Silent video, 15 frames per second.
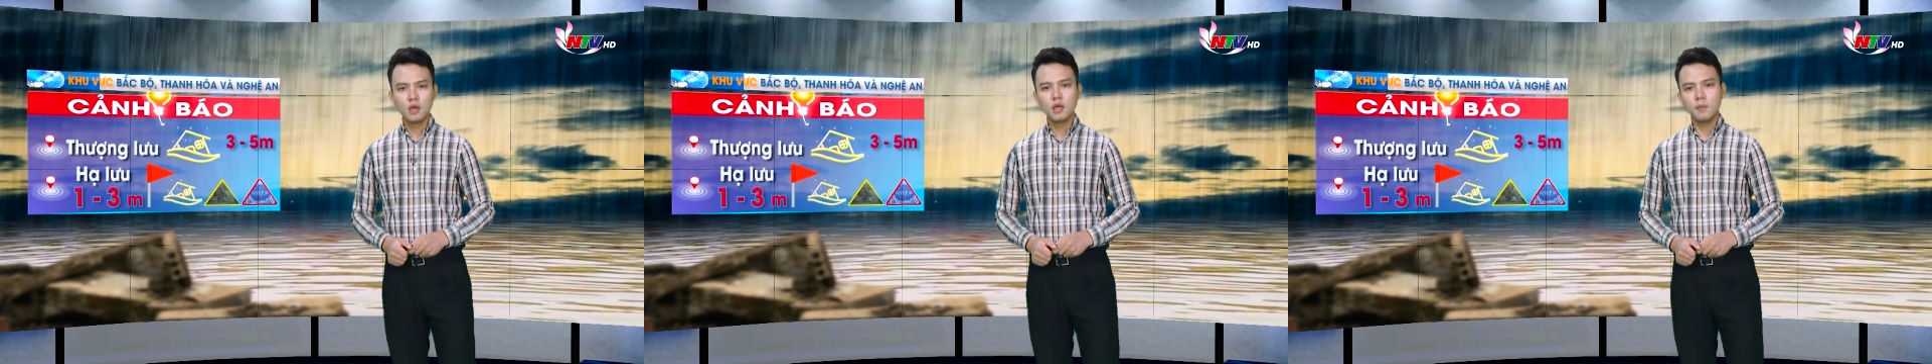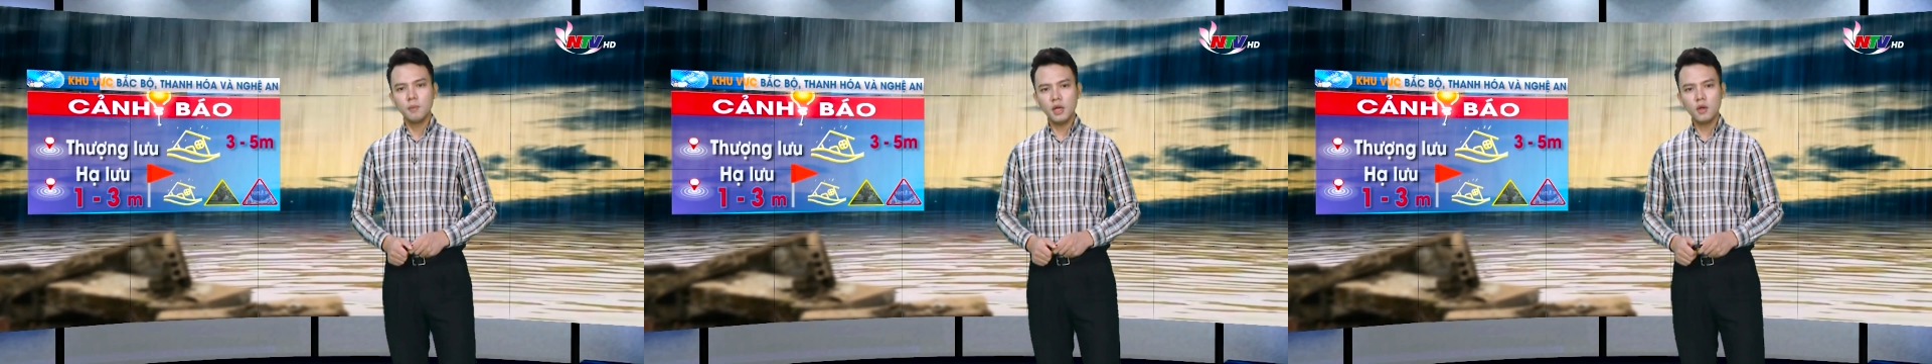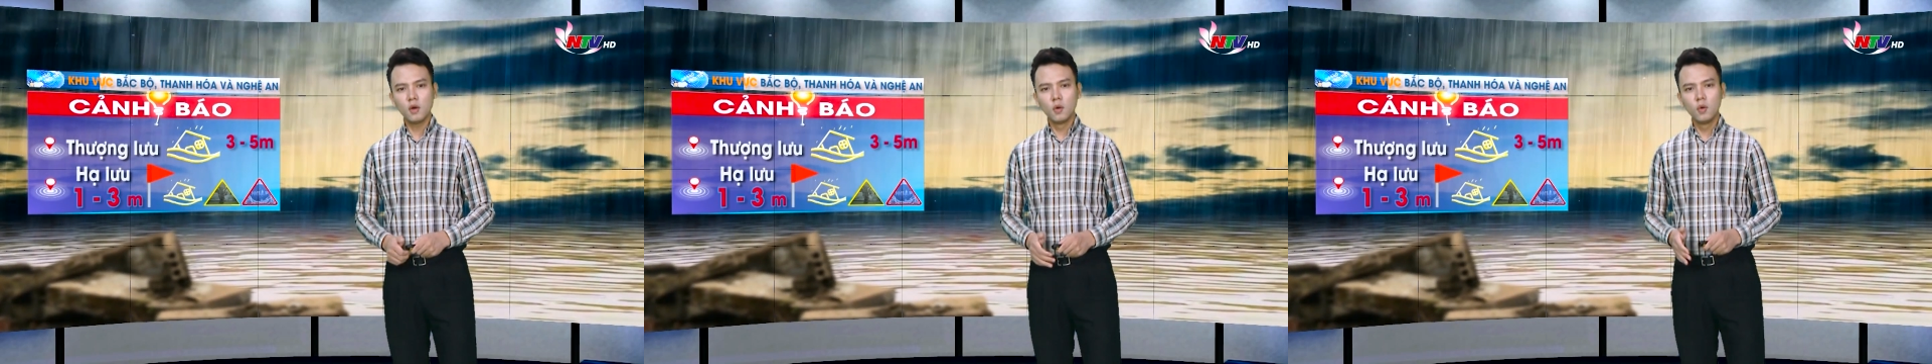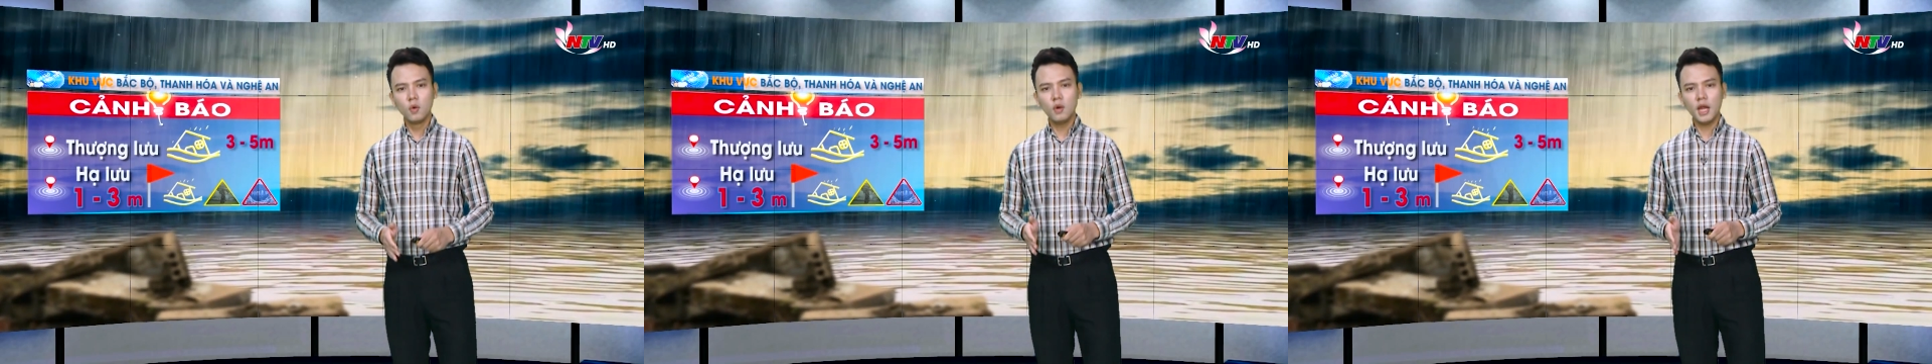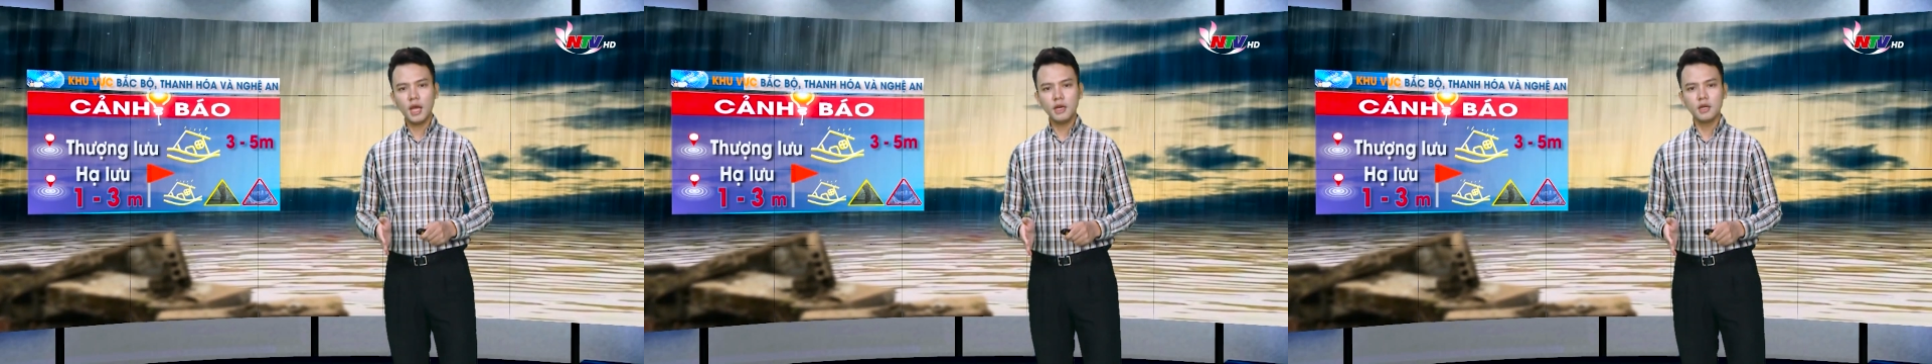Biên độ lũ
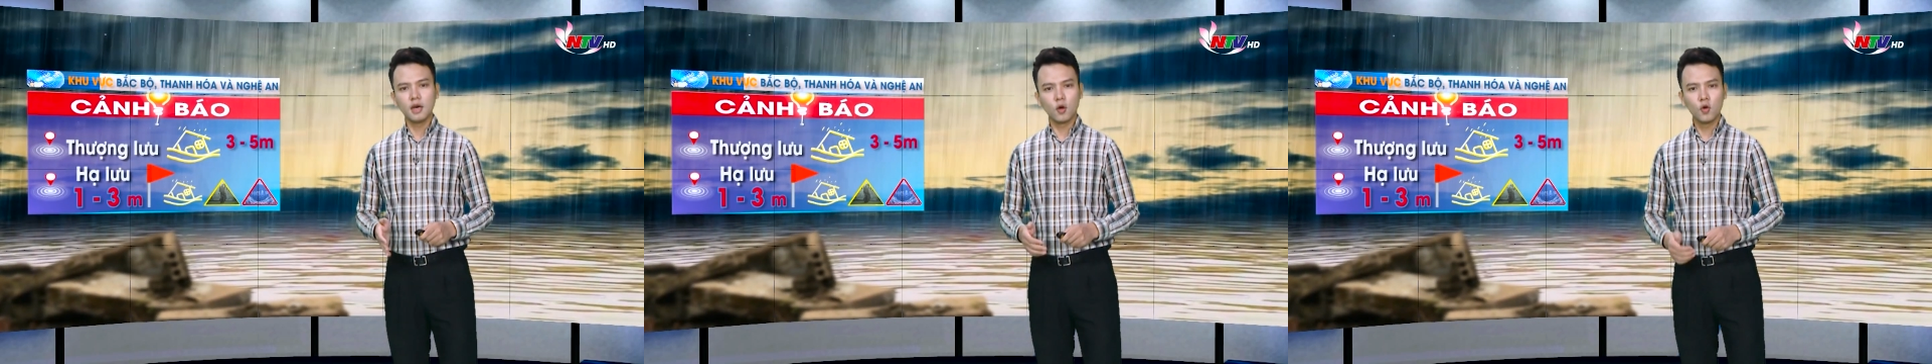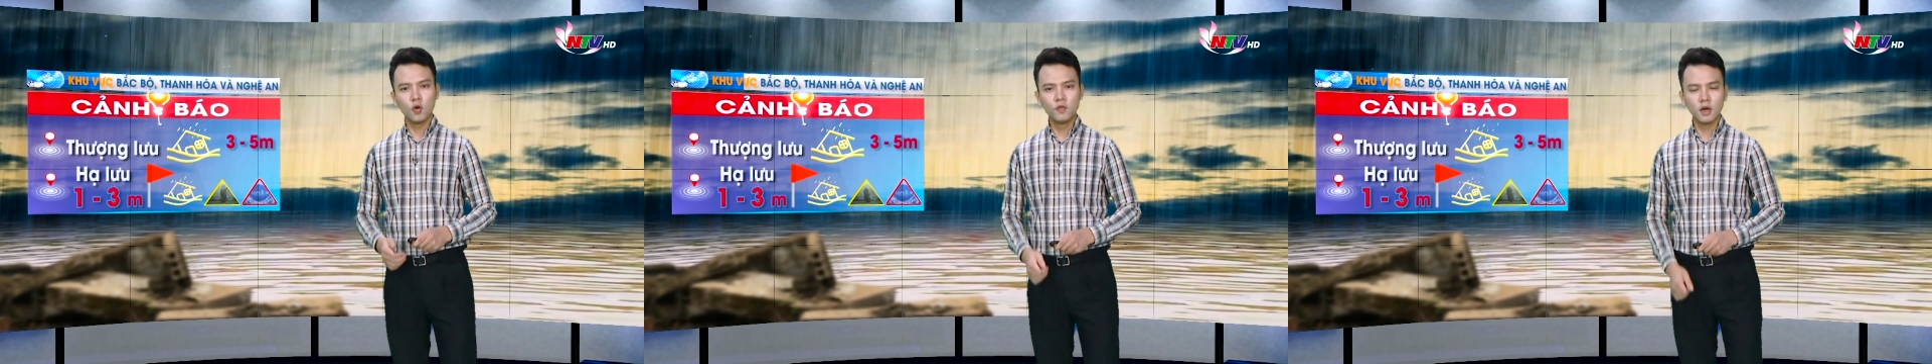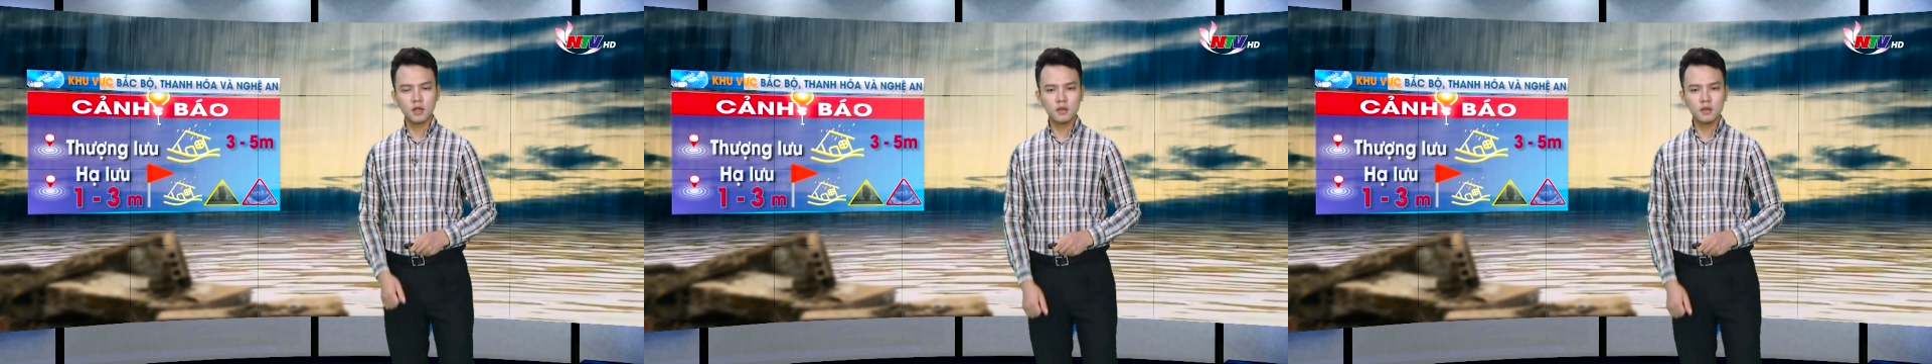lên ở khu vực